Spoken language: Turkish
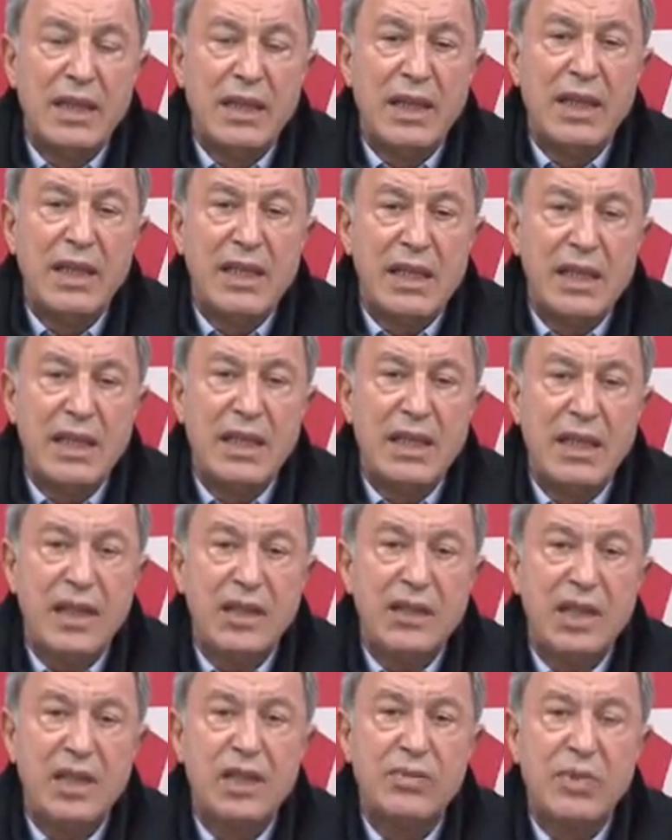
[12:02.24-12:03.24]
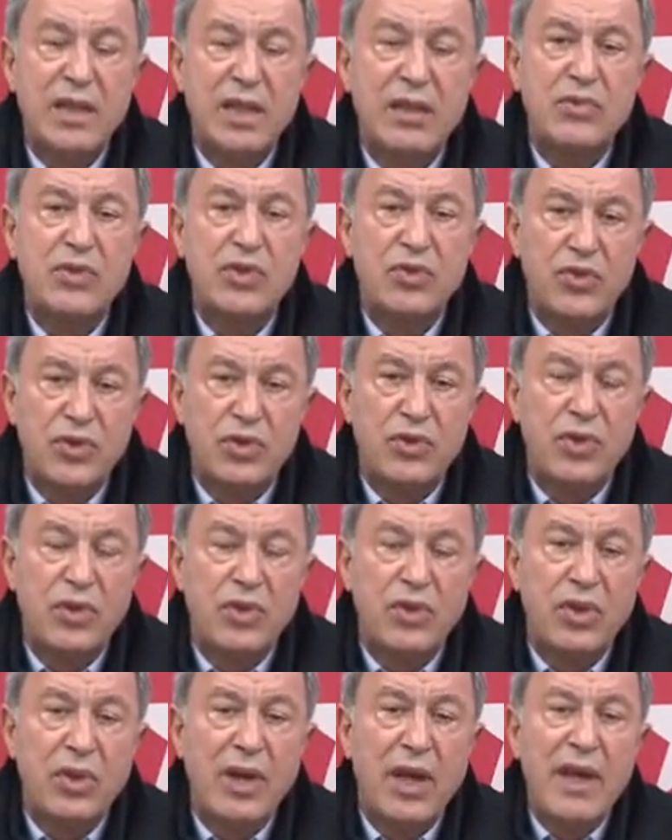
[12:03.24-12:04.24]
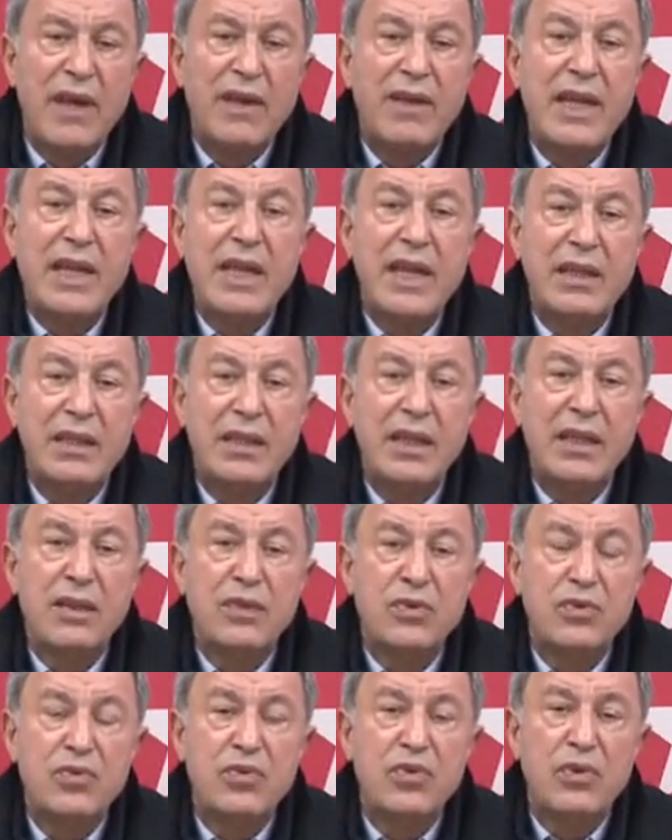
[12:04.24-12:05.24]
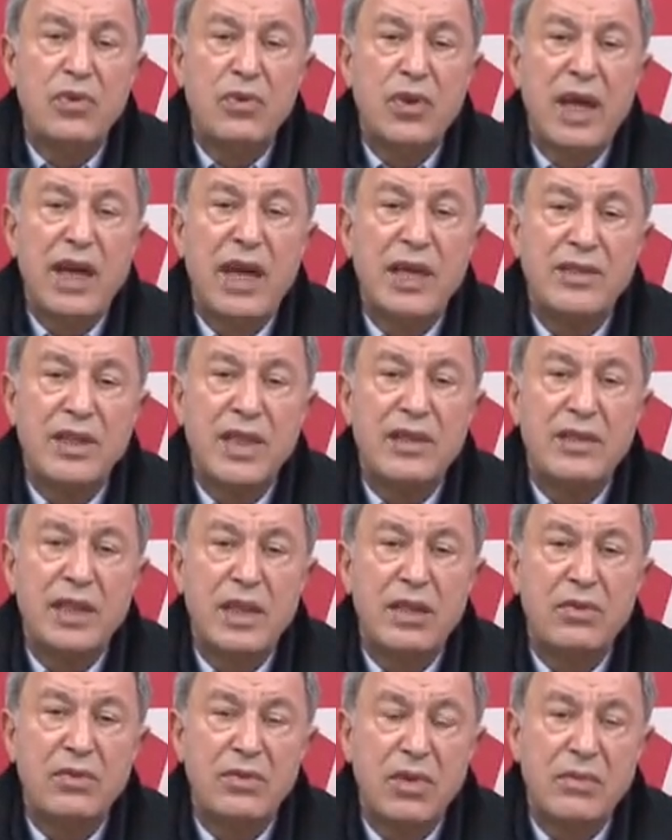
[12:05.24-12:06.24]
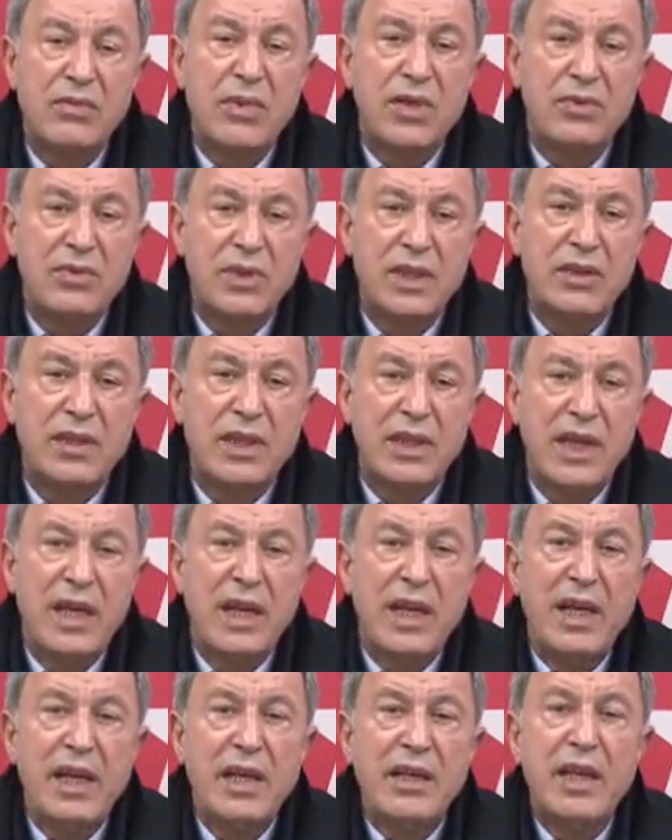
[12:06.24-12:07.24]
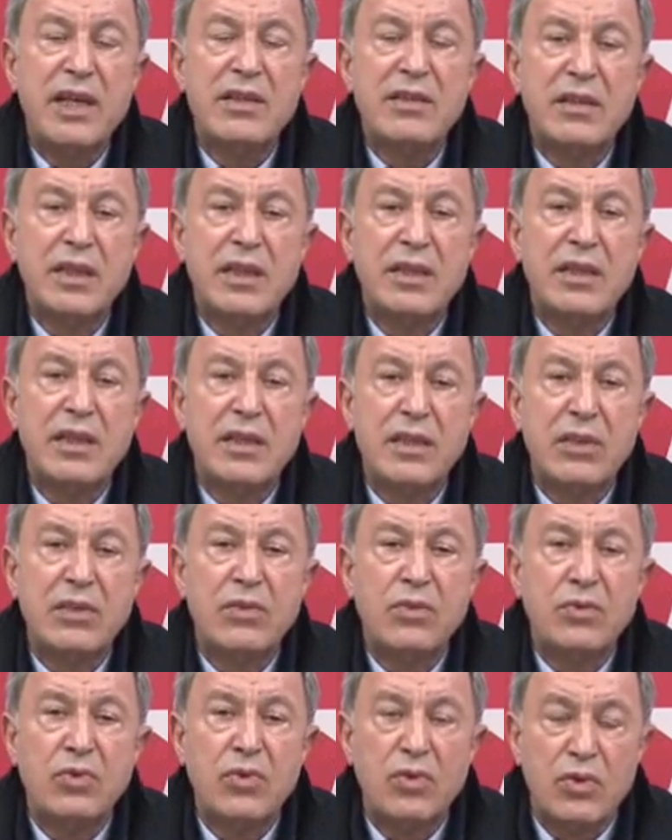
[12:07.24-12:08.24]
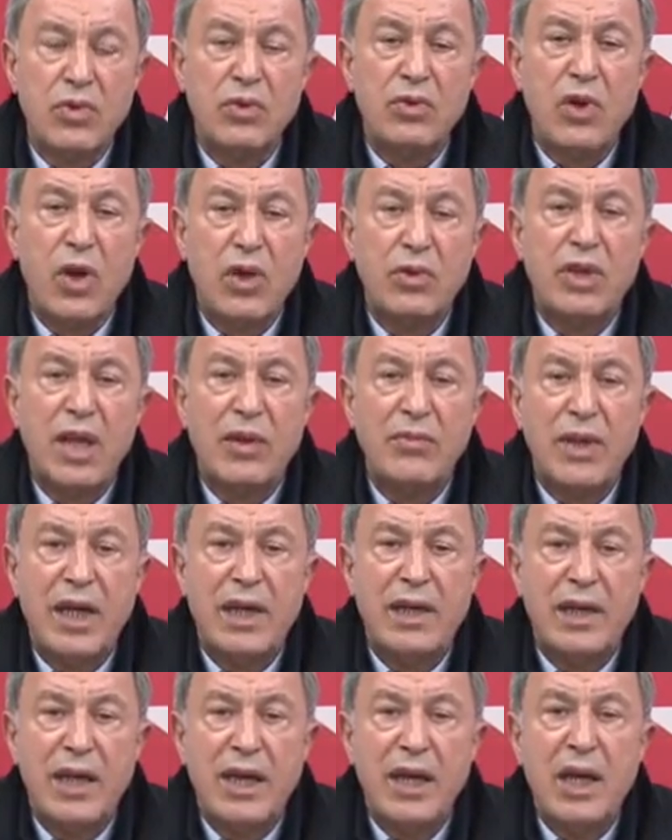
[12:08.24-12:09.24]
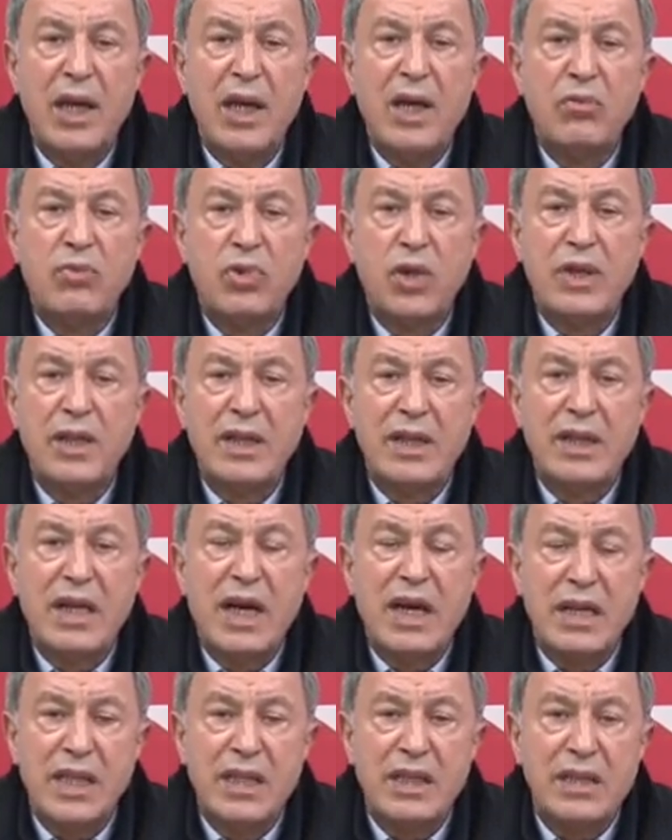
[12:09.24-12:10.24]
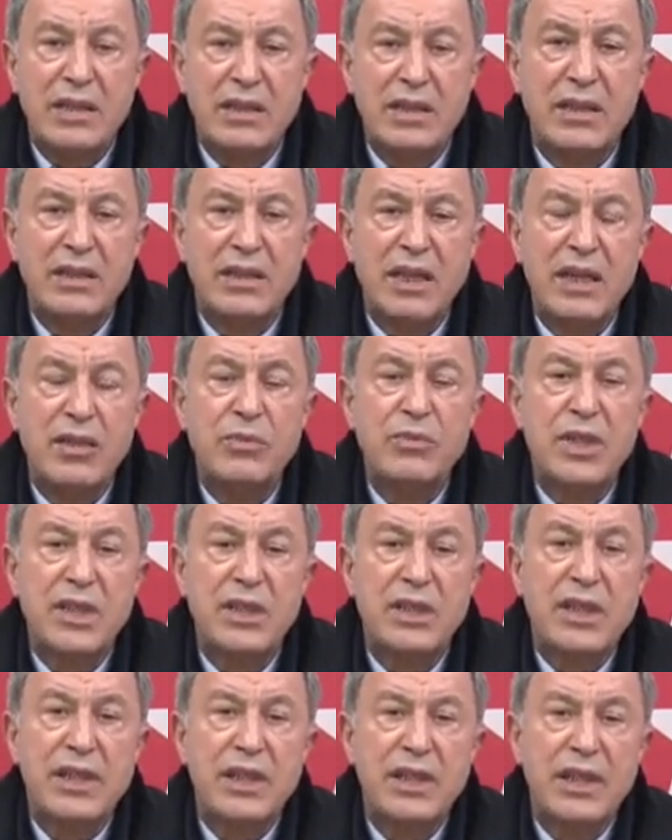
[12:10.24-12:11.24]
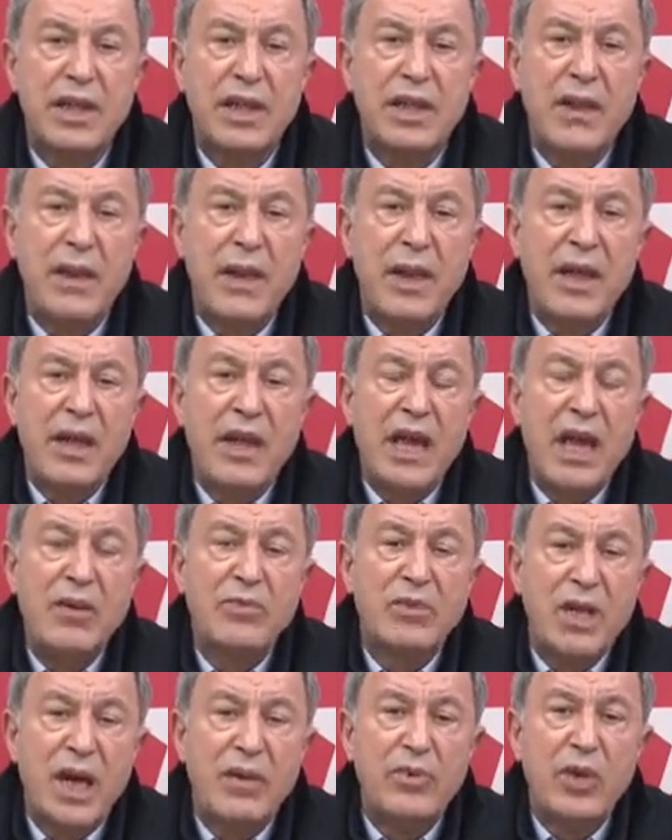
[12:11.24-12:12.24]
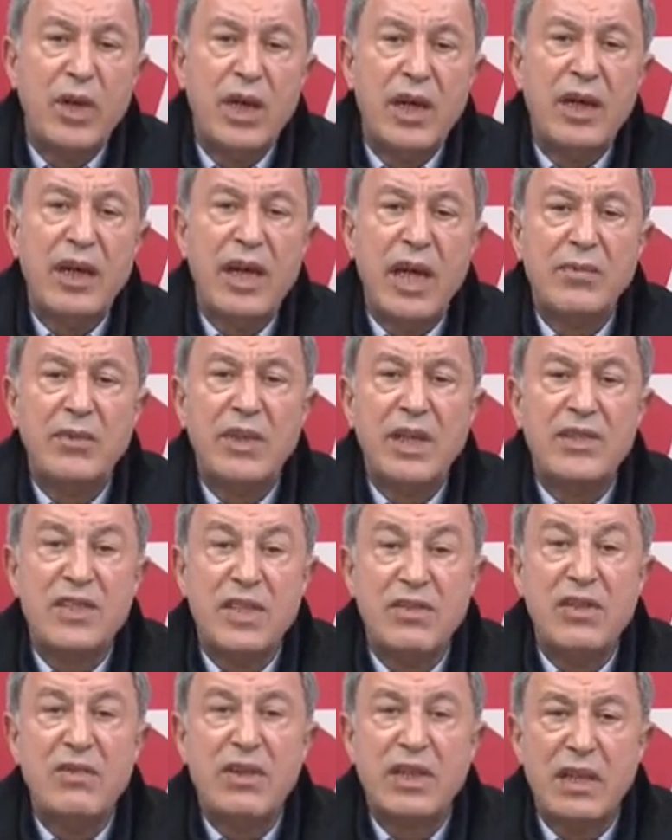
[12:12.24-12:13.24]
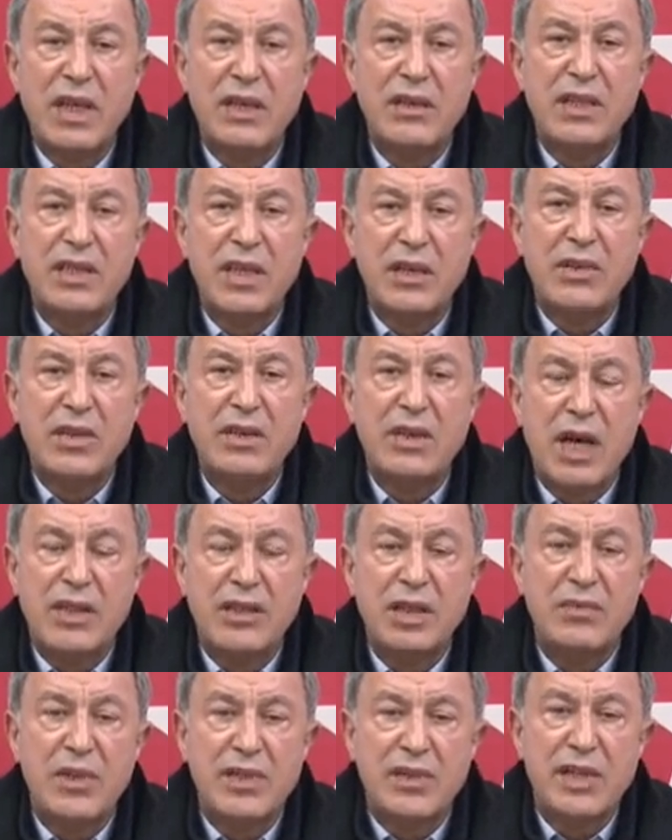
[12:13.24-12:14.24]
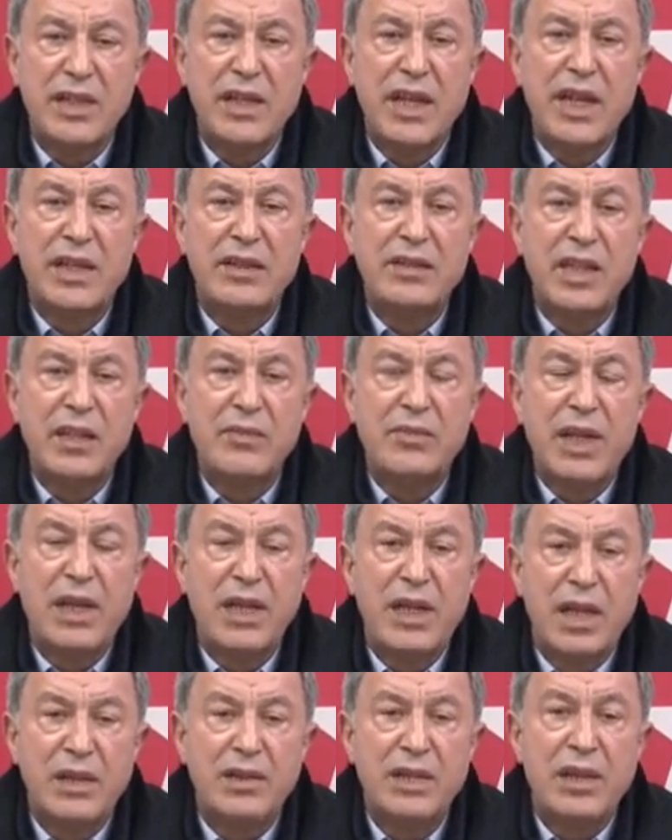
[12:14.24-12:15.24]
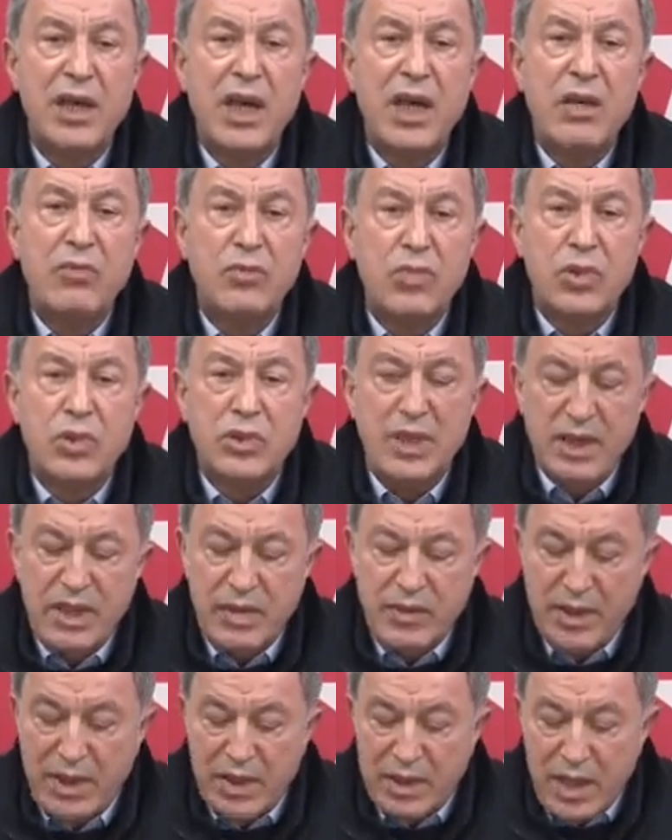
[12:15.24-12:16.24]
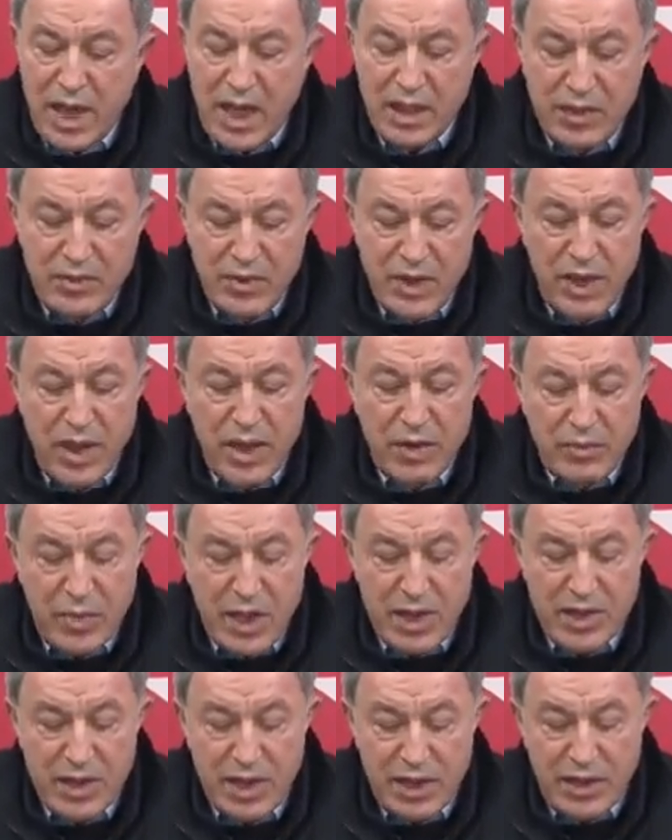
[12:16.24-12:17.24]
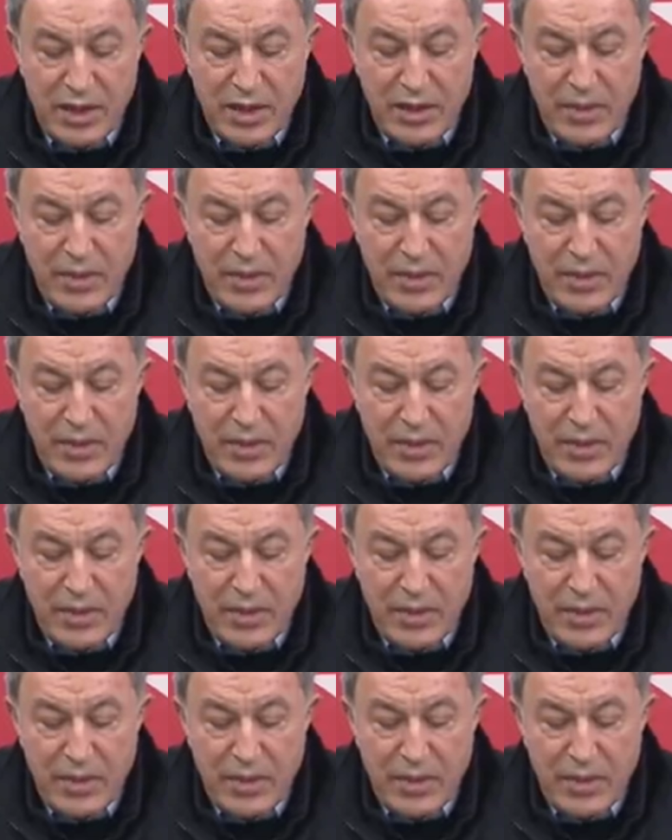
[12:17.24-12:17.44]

da ilgili de çalışmalarımızı sürdürdük. Gerekli usul ve esasları kullanmak suretiyle yaz, e, uygun yöntemlerle buradaki akaryakıtın da bir şekilde hem kamuya hem de sivil vatandaşlarıma dağıtılması için gerekli tedbirleri aldık. Bugüne itibaren dağıtımı başlattık.